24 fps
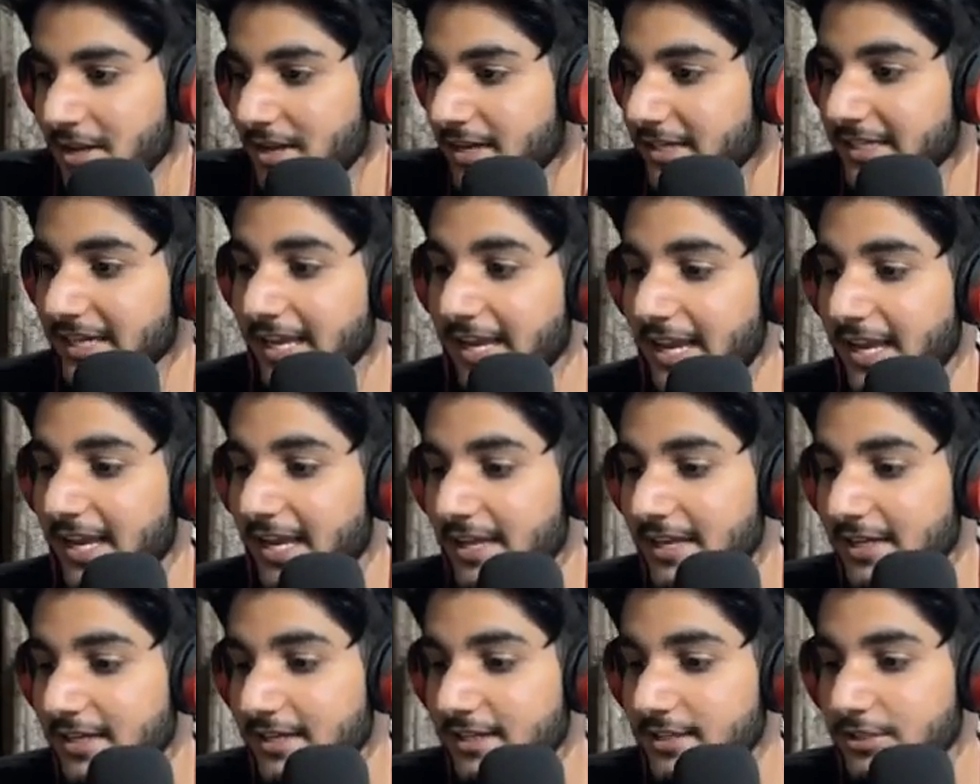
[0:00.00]
ये
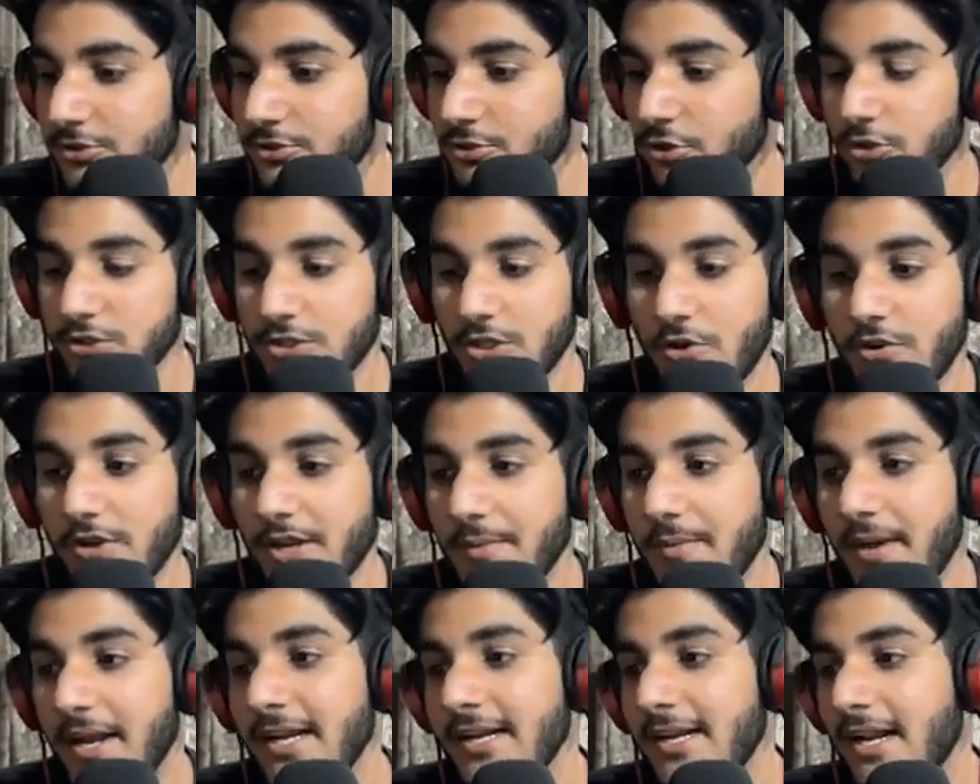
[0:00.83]
सोच रहा हूँ कि
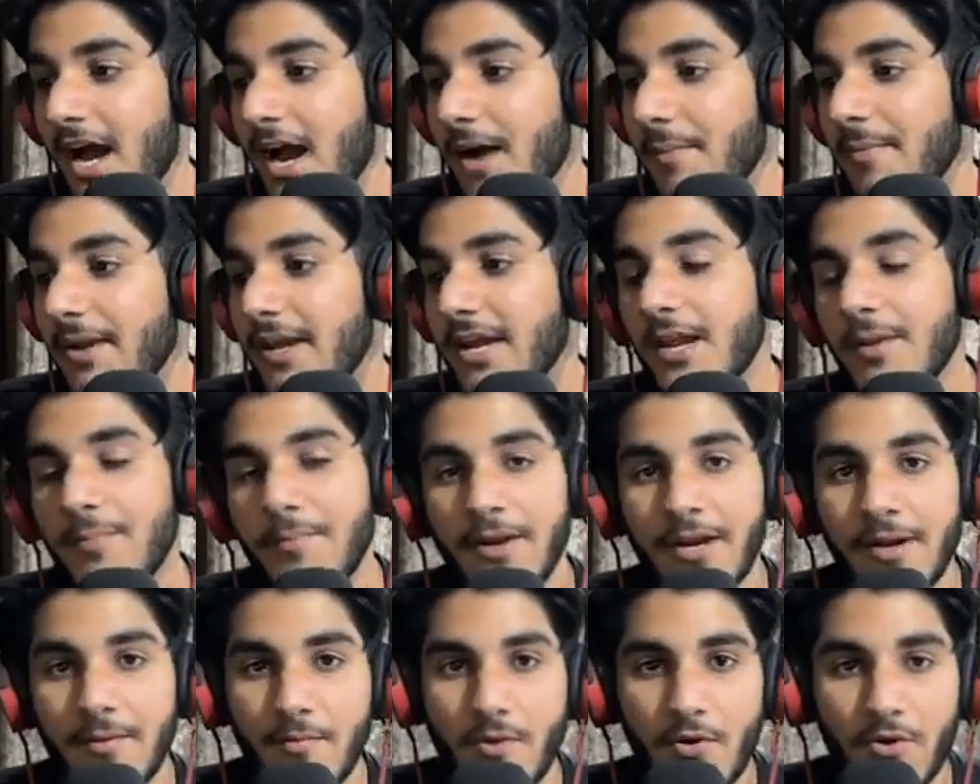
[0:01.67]
भाई नाम एयरप्लेन
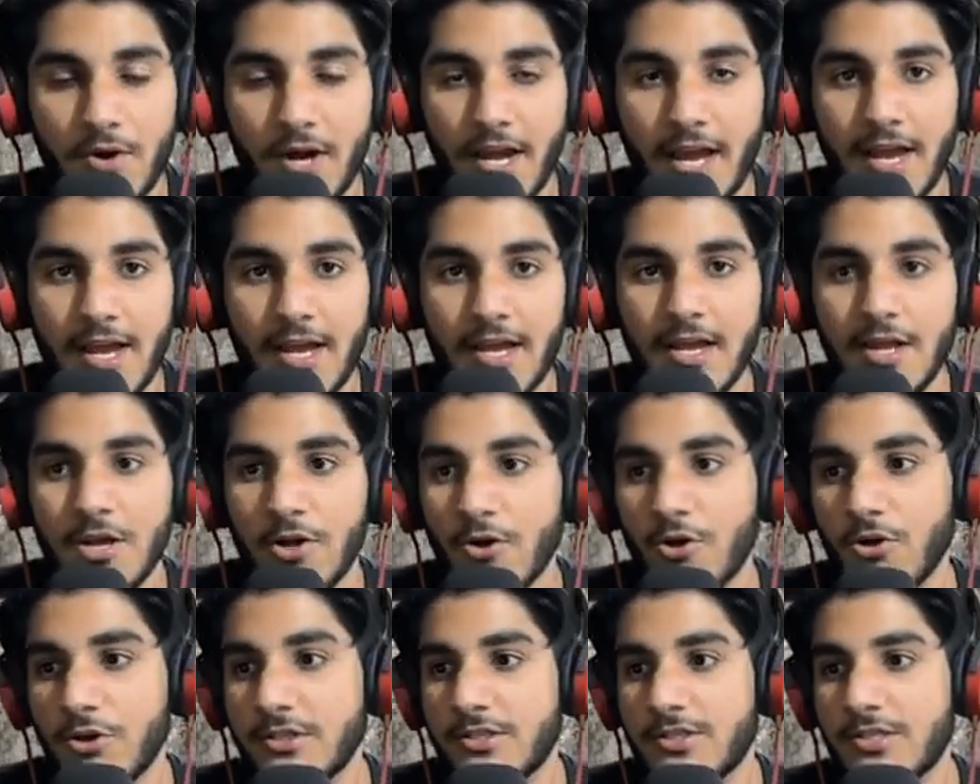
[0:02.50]
मोड है
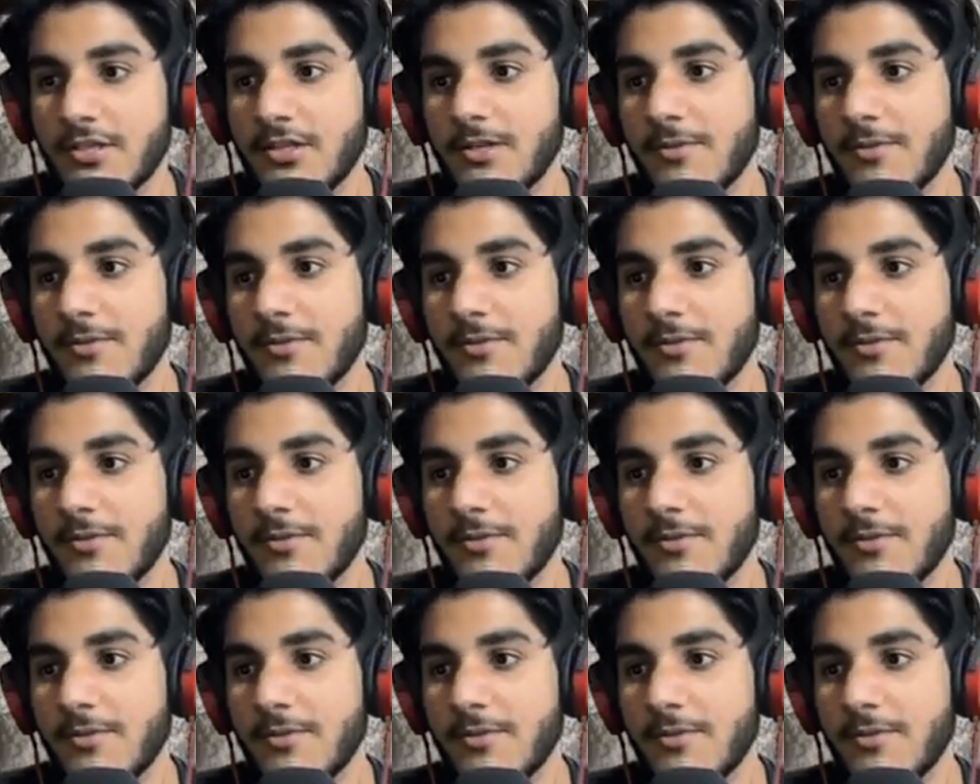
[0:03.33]
कुछ